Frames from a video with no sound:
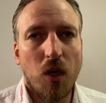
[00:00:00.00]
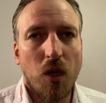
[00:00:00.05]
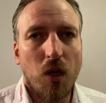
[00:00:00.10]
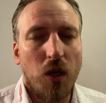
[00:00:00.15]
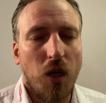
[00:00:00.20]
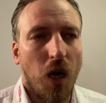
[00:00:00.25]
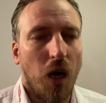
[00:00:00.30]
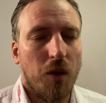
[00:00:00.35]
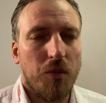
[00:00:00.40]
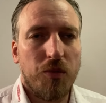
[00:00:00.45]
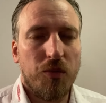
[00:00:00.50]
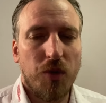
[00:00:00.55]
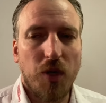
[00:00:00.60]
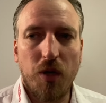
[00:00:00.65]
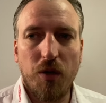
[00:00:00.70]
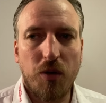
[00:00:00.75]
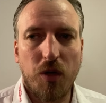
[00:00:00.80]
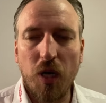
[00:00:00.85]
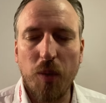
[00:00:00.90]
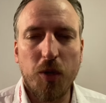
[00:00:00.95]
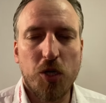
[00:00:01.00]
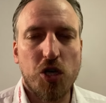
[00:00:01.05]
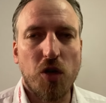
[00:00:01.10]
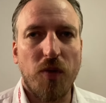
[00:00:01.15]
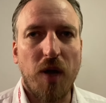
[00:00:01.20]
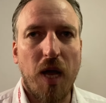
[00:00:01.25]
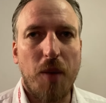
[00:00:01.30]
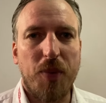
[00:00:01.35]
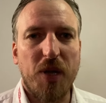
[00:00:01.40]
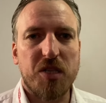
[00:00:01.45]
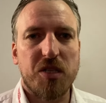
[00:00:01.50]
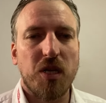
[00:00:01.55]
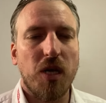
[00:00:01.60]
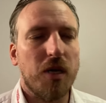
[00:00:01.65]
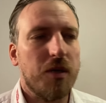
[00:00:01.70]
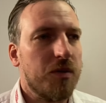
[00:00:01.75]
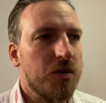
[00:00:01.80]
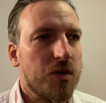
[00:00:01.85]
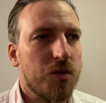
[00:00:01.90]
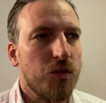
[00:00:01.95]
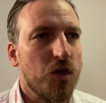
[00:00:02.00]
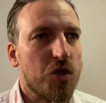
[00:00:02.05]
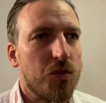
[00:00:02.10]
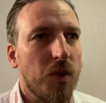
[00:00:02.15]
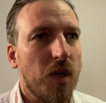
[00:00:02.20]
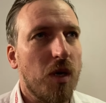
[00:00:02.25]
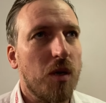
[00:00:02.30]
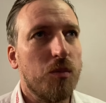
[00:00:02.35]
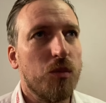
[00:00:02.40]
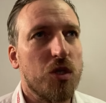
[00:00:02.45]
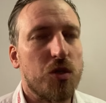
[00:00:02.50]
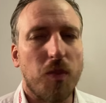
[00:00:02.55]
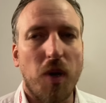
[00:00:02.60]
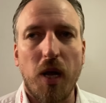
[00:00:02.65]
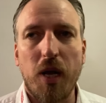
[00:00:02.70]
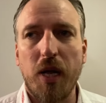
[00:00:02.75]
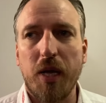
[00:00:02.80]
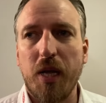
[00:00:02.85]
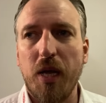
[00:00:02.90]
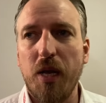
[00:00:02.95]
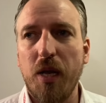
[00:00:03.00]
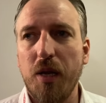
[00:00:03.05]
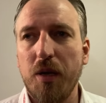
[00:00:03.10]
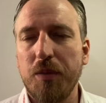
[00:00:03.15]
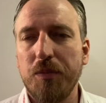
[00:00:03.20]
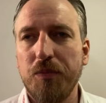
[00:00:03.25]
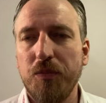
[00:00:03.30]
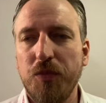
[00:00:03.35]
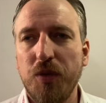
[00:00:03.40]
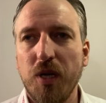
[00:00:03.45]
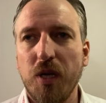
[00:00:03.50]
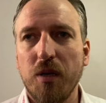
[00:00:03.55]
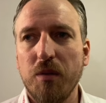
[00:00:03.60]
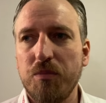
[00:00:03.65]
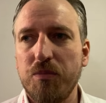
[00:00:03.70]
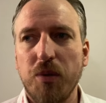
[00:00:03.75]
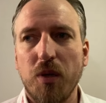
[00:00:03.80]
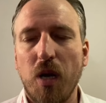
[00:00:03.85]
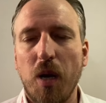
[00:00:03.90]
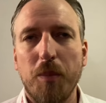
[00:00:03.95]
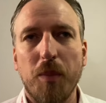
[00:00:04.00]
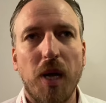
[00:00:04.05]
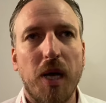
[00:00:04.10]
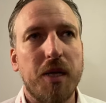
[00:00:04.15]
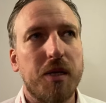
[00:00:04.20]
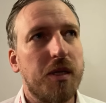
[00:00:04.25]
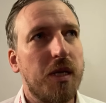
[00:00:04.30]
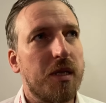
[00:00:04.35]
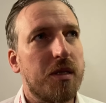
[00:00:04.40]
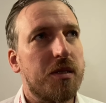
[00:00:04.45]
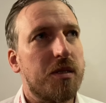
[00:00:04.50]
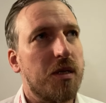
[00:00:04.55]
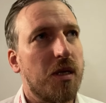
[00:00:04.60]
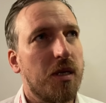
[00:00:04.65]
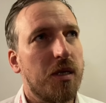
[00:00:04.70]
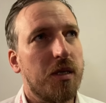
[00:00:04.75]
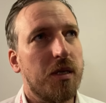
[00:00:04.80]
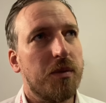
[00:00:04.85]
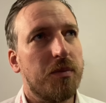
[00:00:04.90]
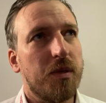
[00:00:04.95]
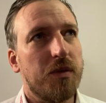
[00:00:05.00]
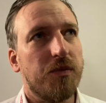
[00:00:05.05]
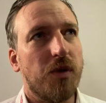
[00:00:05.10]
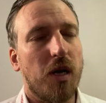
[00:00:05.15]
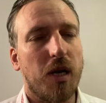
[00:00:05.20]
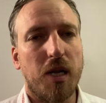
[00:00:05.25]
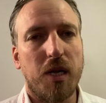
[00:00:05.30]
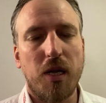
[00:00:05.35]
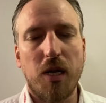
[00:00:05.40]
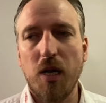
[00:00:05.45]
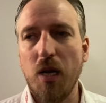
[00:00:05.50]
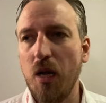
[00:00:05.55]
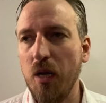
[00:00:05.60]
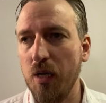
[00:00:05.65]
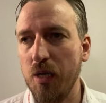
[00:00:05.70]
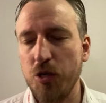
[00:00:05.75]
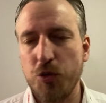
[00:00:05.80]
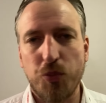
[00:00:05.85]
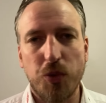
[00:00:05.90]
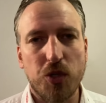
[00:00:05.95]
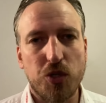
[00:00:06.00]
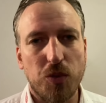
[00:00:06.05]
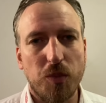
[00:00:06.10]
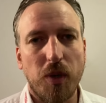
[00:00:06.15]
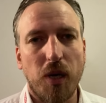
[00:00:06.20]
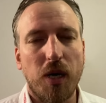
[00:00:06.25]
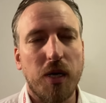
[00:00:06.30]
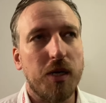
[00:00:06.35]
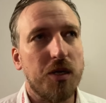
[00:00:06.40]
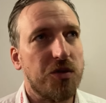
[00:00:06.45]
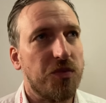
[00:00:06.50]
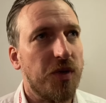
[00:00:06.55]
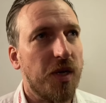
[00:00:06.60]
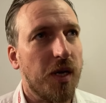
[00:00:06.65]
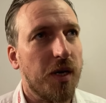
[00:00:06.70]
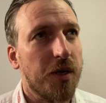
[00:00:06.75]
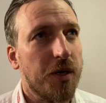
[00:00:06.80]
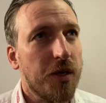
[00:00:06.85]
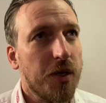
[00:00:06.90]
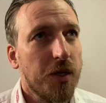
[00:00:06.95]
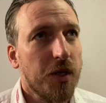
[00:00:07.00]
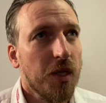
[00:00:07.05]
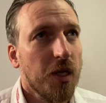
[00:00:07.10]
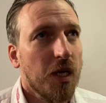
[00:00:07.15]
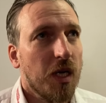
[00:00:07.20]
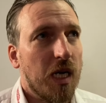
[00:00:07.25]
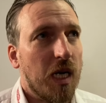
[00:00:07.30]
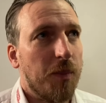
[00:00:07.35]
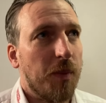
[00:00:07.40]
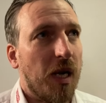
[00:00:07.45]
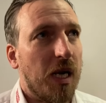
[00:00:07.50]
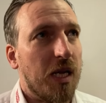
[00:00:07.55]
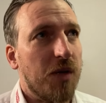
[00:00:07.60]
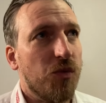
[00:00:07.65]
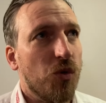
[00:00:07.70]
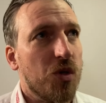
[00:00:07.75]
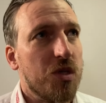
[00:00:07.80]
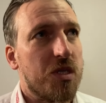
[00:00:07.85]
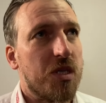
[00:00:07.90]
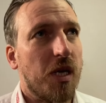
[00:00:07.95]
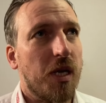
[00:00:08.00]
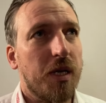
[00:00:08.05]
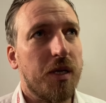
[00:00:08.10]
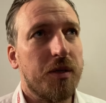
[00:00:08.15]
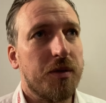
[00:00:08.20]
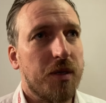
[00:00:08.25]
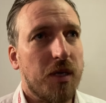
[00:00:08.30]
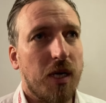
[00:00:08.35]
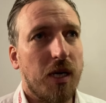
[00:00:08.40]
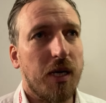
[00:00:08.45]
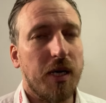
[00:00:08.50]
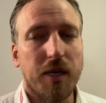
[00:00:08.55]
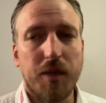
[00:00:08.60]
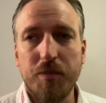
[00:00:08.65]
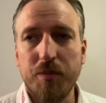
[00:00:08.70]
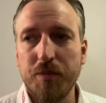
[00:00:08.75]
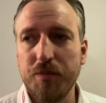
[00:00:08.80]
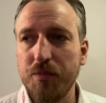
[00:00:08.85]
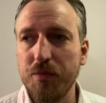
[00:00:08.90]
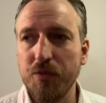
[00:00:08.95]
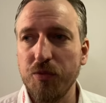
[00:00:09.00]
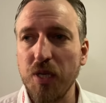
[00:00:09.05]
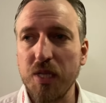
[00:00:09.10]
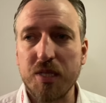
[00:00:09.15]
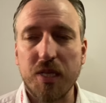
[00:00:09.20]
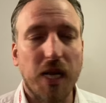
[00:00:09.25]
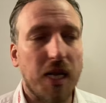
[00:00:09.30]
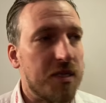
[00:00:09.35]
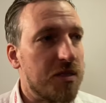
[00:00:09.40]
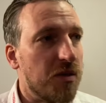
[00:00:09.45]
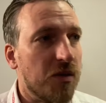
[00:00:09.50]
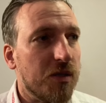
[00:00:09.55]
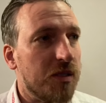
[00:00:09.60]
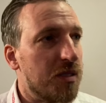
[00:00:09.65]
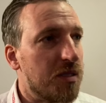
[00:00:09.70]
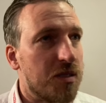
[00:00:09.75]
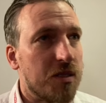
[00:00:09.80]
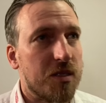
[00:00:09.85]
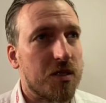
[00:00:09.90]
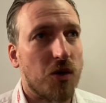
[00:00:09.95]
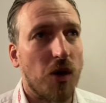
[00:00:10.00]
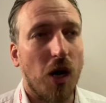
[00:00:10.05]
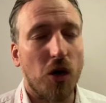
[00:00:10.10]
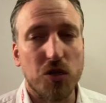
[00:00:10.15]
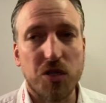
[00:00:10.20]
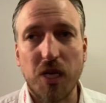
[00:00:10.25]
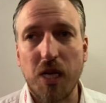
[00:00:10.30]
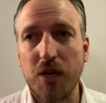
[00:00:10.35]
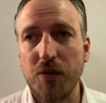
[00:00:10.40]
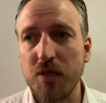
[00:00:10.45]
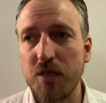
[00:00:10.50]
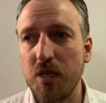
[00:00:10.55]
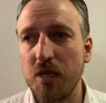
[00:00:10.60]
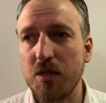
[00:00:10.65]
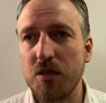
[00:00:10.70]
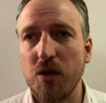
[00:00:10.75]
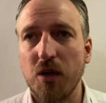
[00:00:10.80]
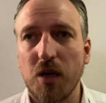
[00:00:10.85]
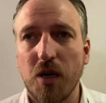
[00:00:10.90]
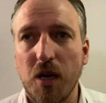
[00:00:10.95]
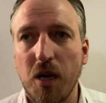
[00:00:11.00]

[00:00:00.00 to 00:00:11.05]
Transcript: Ja, Grimmitschau äh, war halt besser, das muss man, muss man anerkennen. Wir haben halt nicht, äh, waren nicht in der Lage, das Spiel zu machen, das wir normal gewohnt sind. Ähm, will jetzt gleich sagen, das ist jetzt keine Ausrede, was ich jetzt sage,